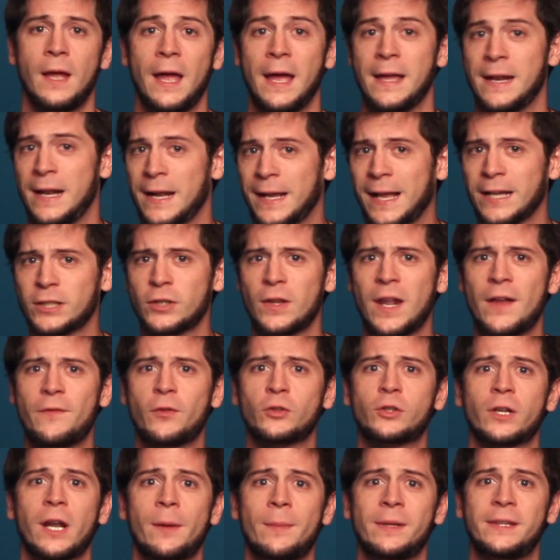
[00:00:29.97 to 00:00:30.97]
En el caso de la
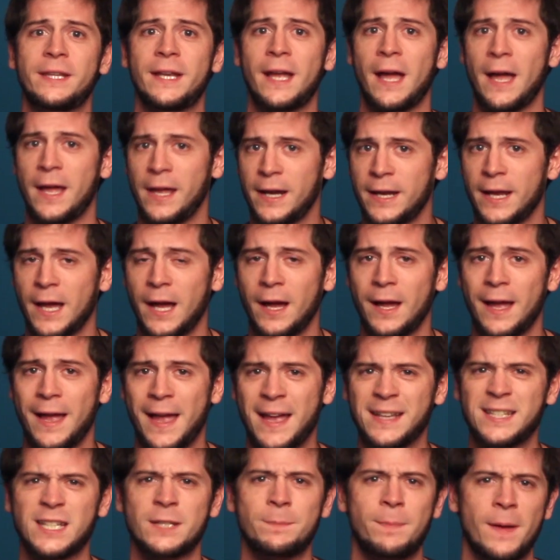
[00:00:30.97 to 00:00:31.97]
fotogrametría aérea,
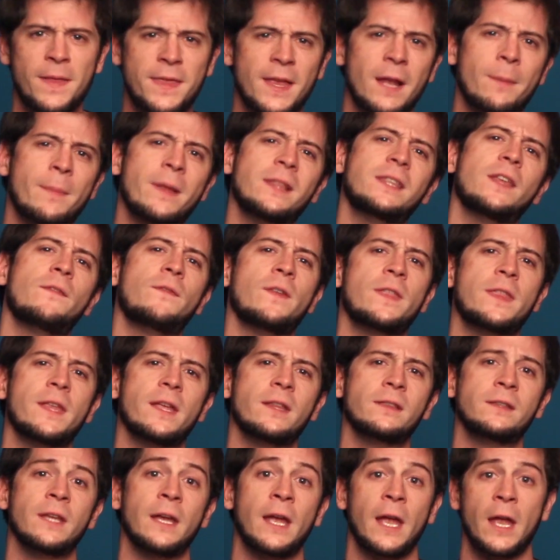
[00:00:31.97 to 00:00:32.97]
es especialmente
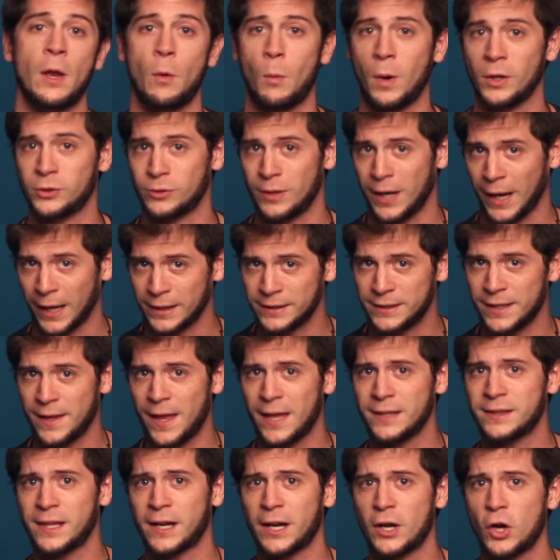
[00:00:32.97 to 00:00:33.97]
eficiente en cuanto a la cantidad
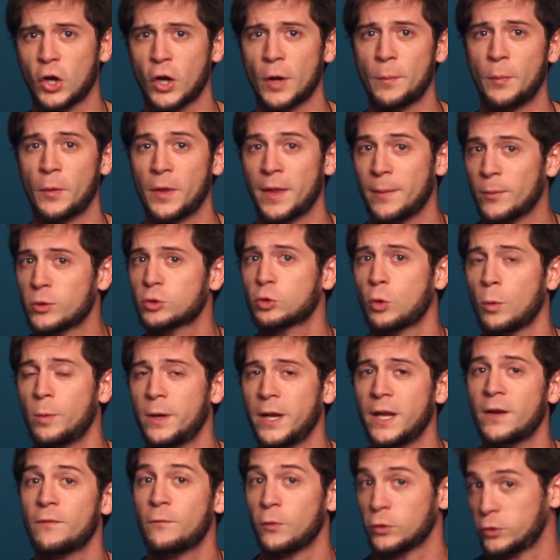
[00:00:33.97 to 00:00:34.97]
de terreno que podemos
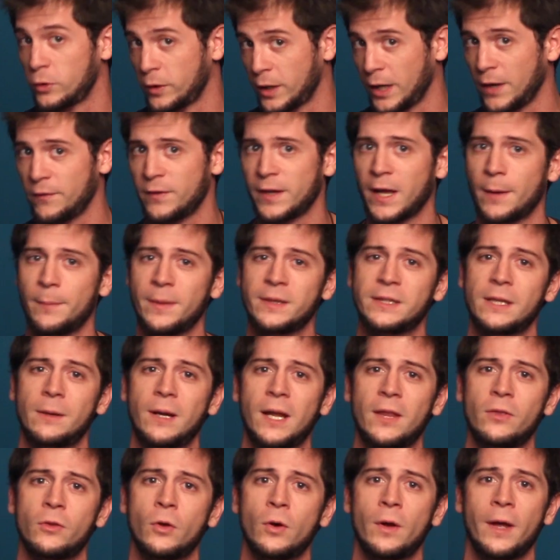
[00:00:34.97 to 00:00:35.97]
cubrir, fotográficamente
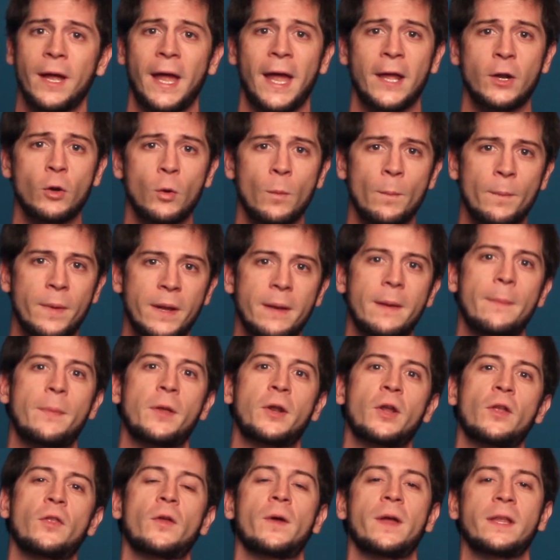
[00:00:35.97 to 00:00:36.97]
hablando, en un breve
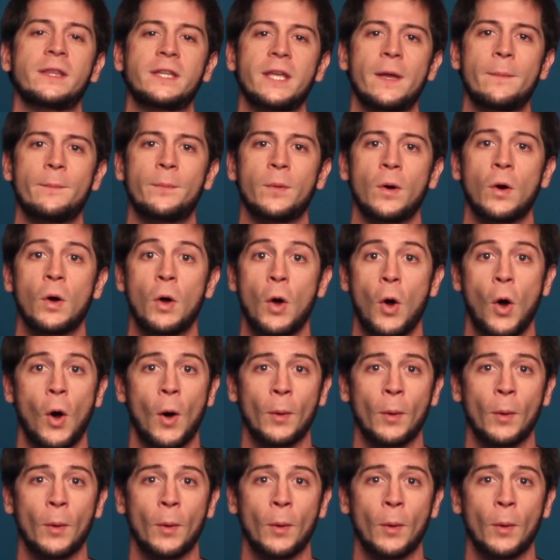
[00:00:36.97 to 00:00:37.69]
periodo de tiempo,